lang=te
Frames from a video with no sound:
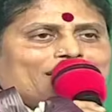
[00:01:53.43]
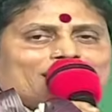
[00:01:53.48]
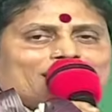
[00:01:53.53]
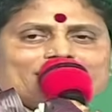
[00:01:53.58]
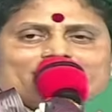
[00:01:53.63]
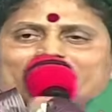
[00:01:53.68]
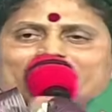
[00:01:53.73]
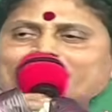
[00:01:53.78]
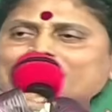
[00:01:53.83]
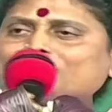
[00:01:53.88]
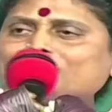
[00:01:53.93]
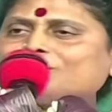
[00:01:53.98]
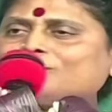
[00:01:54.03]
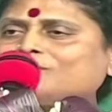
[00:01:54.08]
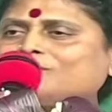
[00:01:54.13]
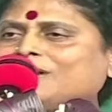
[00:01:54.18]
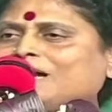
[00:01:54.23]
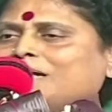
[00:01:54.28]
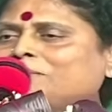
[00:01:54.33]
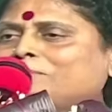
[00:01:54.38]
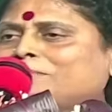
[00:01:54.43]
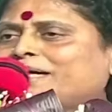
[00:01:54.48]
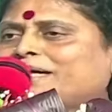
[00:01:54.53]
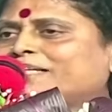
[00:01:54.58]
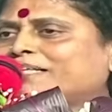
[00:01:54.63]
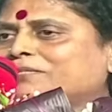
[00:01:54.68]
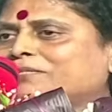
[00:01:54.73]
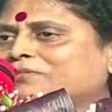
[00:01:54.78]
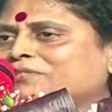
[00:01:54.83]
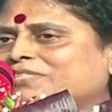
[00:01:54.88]
మాట ఇచ్చాడో ఆ
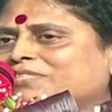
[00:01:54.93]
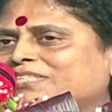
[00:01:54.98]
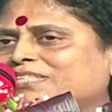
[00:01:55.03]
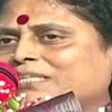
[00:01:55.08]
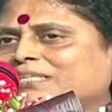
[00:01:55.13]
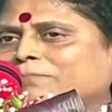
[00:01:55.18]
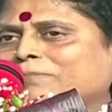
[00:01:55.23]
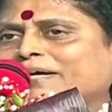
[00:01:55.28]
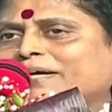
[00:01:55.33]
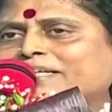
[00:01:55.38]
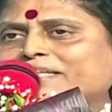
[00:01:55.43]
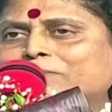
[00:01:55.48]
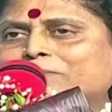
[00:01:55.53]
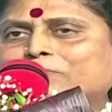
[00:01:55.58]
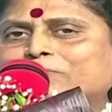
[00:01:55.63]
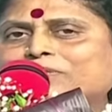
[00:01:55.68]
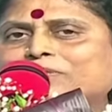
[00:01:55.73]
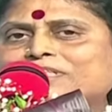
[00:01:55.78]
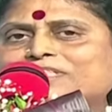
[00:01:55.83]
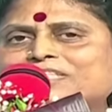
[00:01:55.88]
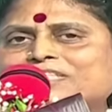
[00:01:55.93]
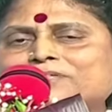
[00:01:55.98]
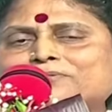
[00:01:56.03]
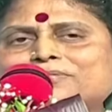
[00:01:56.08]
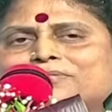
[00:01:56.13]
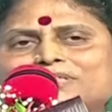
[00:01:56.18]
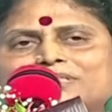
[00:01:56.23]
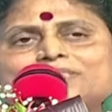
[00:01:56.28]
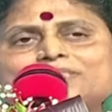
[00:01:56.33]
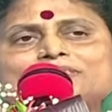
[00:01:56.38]
మాట నుంచి ఈ పార్టీ పుట్టిందని
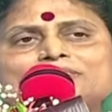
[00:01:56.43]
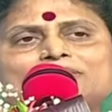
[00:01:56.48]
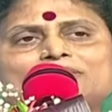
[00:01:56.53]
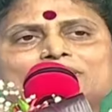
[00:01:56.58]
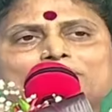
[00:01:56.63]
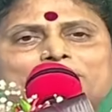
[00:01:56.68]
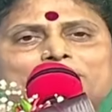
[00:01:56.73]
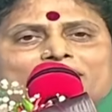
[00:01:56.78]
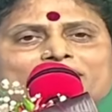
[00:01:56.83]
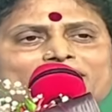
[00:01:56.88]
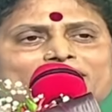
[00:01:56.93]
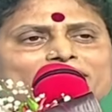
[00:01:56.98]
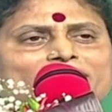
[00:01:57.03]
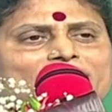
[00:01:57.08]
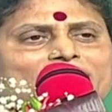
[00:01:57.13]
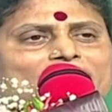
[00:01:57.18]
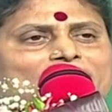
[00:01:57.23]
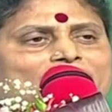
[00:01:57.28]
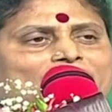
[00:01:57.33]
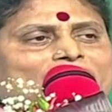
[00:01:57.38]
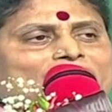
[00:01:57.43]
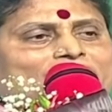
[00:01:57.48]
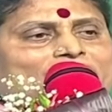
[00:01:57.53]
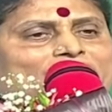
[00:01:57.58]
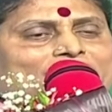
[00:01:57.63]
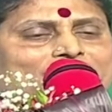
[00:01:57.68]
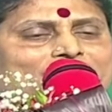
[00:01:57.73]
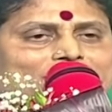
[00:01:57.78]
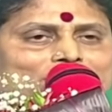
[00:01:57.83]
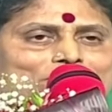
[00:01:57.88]
కూడా మీకు అందరికీ
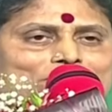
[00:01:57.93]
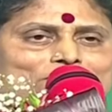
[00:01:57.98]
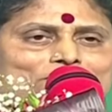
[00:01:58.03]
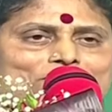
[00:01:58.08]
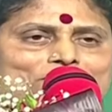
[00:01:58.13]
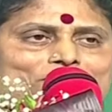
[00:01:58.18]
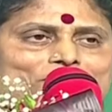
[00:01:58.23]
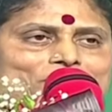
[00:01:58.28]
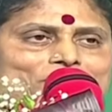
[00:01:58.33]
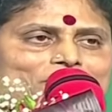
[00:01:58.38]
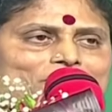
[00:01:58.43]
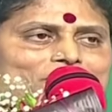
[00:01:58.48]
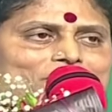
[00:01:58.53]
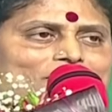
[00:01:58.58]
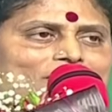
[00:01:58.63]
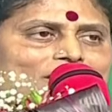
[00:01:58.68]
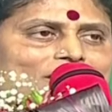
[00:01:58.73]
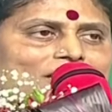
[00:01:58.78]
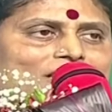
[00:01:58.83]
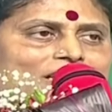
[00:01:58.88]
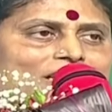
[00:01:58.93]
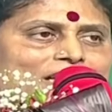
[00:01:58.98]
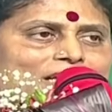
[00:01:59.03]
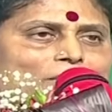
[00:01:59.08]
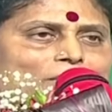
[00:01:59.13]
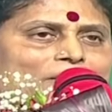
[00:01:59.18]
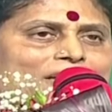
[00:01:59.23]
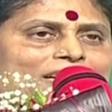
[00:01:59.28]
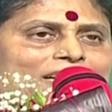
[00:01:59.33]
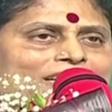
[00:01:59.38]
తెలిసిందే
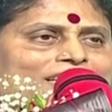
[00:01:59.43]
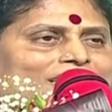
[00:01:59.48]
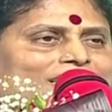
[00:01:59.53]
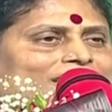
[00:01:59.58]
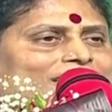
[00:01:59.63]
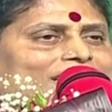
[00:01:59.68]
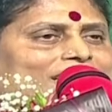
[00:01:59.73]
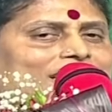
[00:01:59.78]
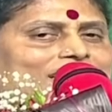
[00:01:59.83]
మహానేత